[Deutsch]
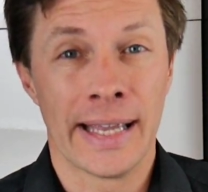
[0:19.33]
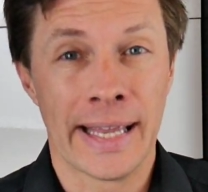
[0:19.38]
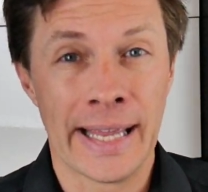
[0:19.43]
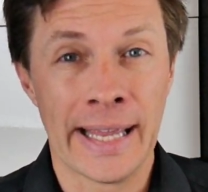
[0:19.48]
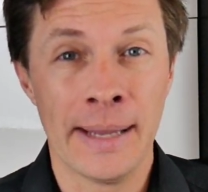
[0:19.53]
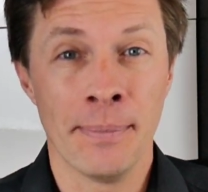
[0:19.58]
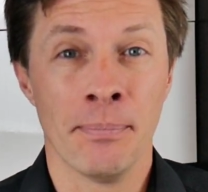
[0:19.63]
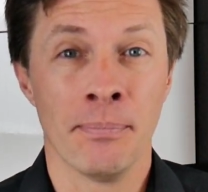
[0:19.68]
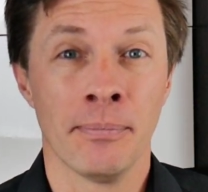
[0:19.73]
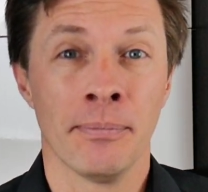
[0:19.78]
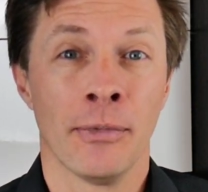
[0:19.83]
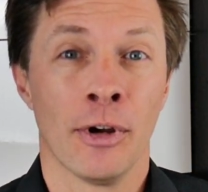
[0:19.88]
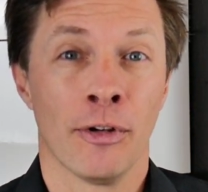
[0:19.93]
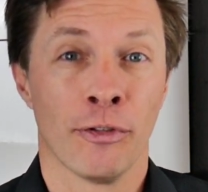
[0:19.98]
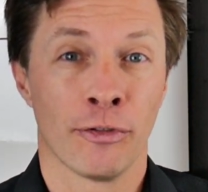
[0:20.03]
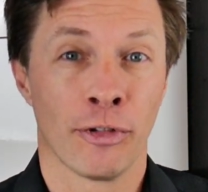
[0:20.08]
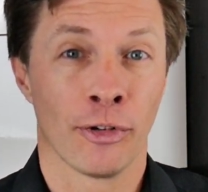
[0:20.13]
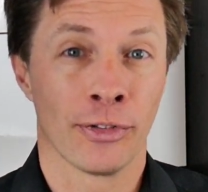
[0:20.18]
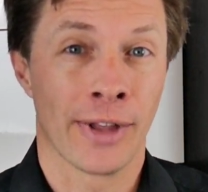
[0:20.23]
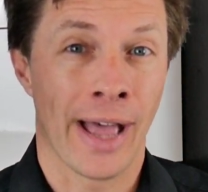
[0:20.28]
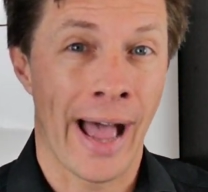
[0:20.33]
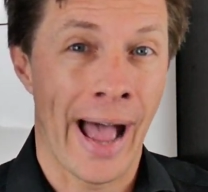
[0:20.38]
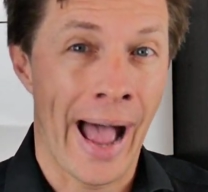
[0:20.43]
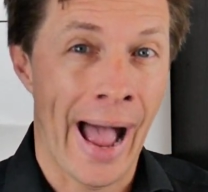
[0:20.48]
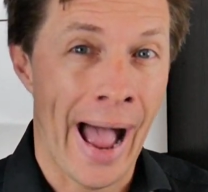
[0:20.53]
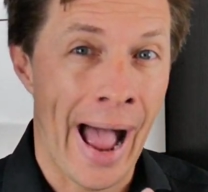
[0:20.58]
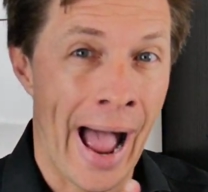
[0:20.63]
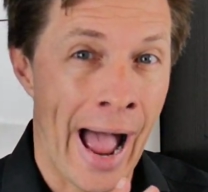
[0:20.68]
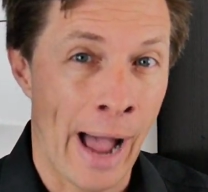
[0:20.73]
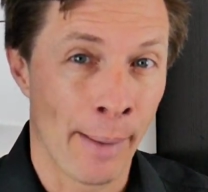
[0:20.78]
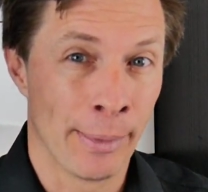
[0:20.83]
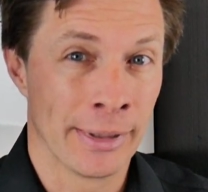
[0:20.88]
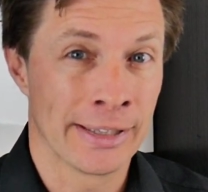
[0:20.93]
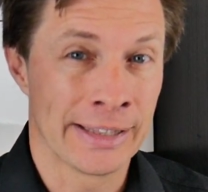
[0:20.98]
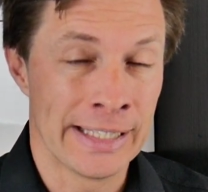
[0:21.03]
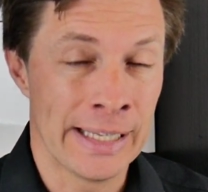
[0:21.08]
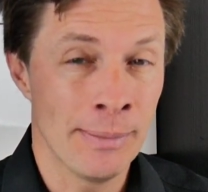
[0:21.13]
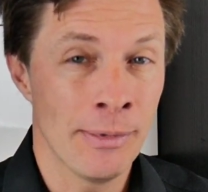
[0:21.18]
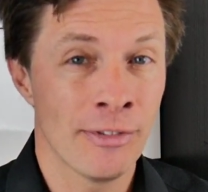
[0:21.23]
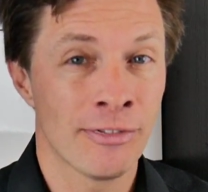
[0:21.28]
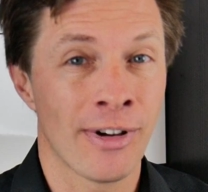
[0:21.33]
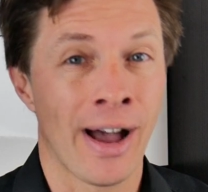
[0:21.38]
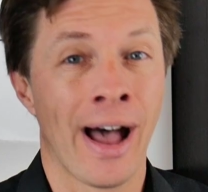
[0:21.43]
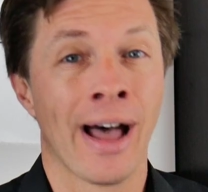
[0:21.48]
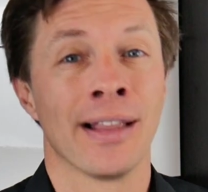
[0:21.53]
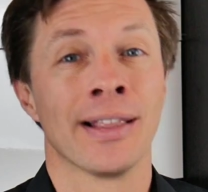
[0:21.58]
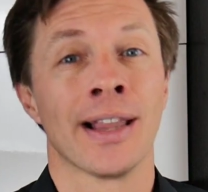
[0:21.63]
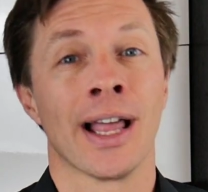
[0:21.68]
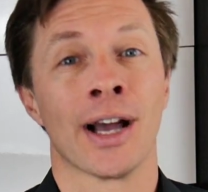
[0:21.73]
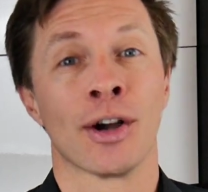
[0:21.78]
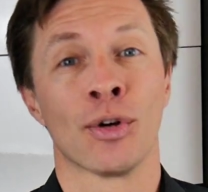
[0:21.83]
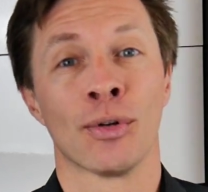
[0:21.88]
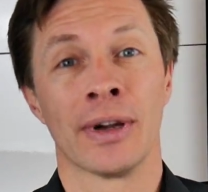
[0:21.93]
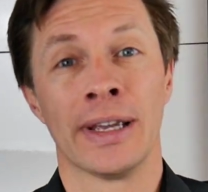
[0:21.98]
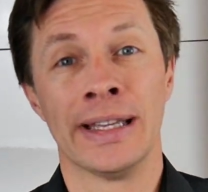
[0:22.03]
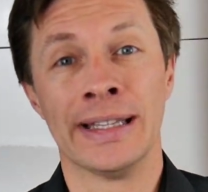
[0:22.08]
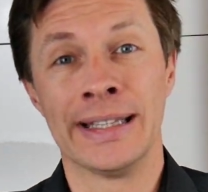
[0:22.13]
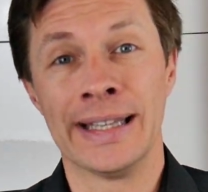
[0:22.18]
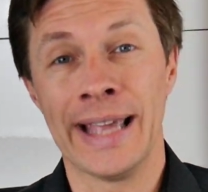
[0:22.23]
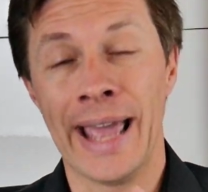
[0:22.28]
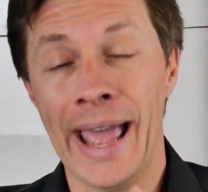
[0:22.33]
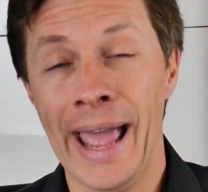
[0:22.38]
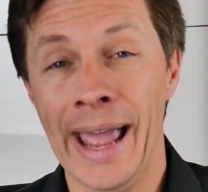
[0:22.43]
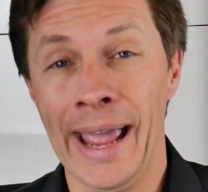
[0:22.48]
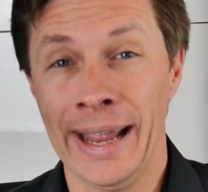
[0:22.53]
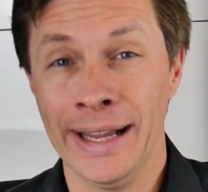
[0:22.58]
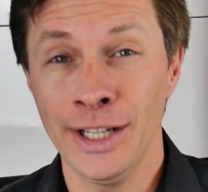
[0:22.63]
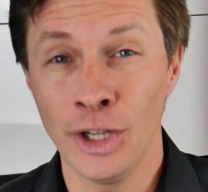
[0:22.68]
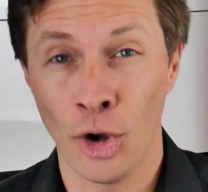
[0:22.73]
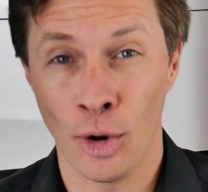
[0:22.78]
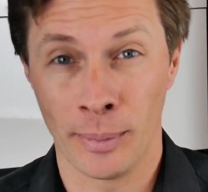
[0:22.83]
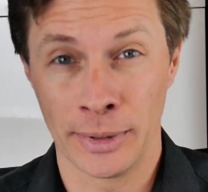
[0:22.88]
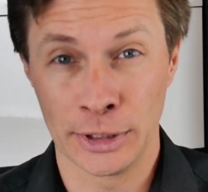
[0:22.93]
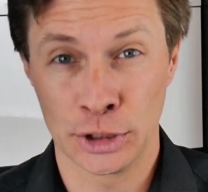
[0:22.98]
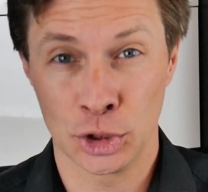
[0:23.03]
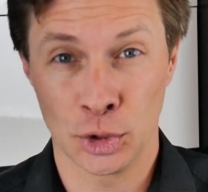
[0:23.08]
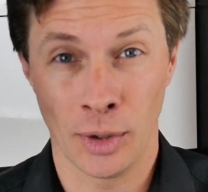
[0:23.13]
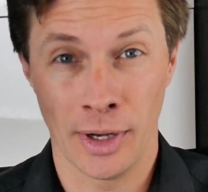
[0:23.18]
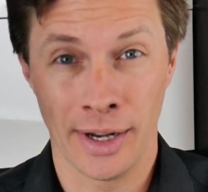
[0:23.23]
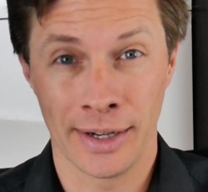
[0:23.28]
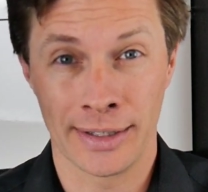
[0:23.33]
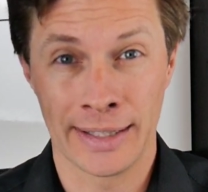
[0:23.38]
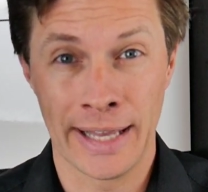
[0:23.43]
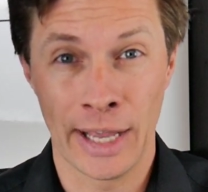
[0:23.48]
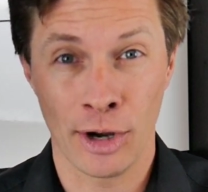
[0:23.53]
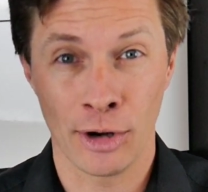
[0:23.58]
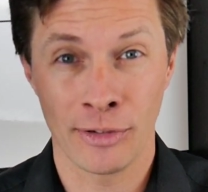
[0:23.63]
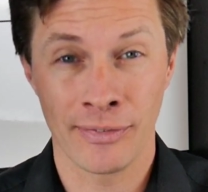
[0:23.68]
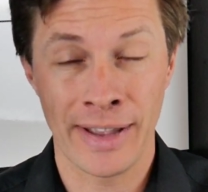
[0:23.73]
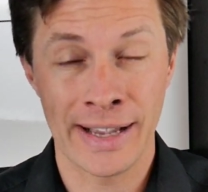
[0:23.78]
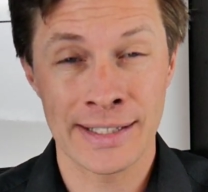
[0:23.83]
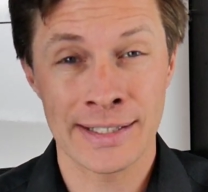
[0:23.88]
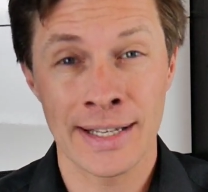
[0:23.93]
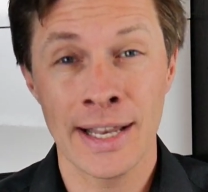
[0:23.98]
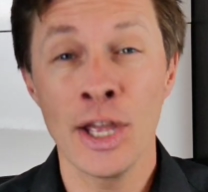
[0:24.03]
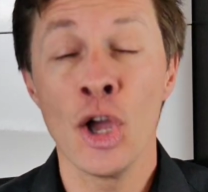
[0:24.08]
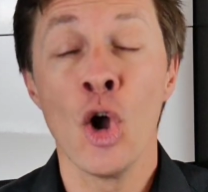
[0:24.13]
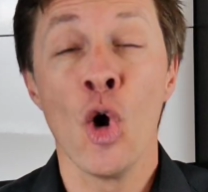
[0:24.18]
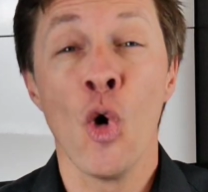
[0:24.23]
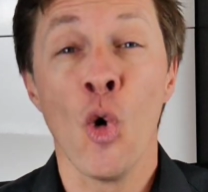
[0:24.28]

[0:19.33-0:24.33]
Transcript: eben von der Arbeitnehmerveranlagung in die Einkommensteuererklärung wechsle.